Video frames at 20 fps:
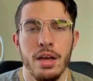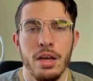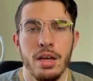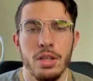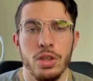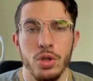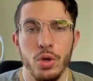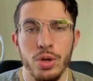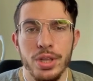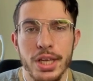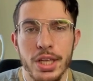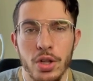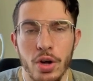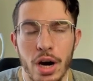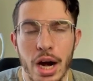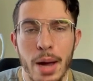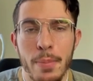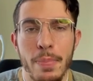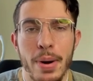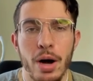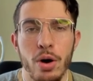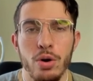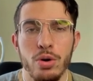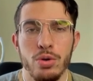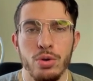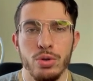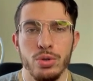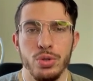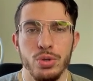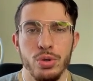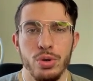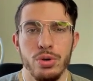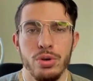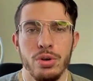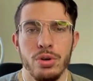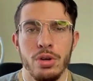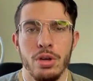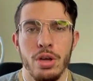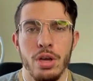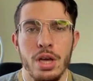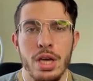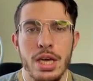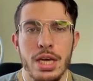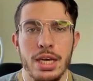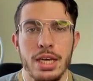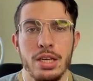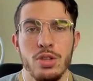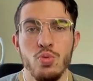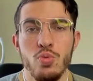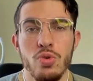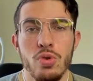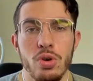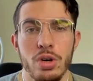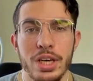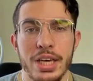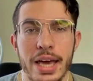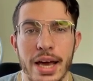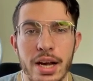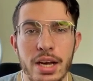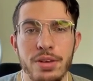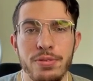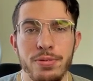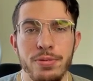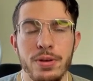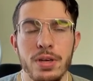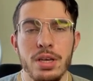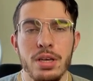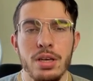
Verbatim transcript: donnés dans la parole de Dieu qui nous qualifient